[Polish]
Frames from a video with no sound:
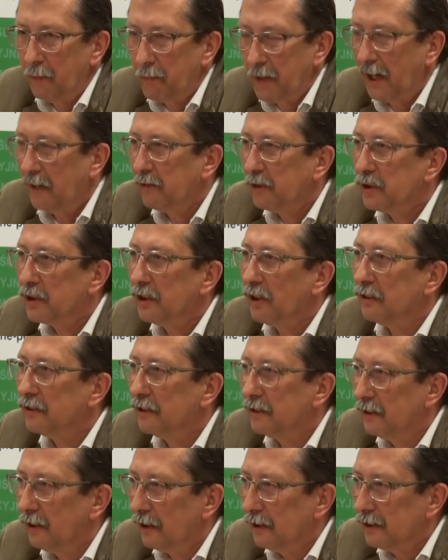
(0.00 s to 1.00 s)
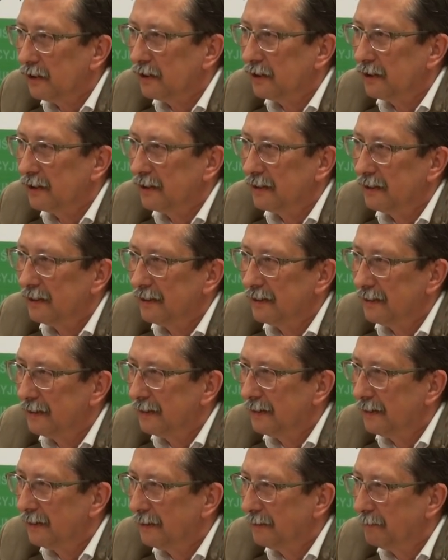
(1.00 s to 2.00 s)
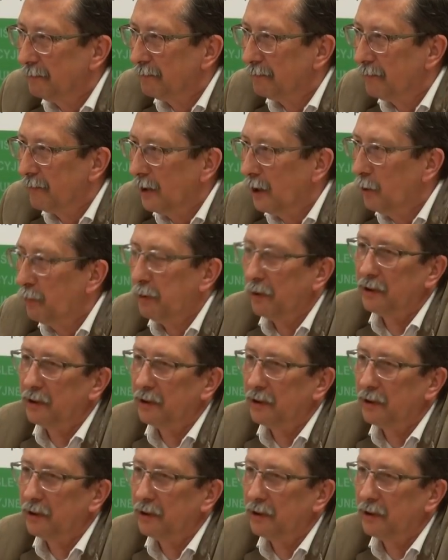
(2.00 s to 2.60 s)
praworządność i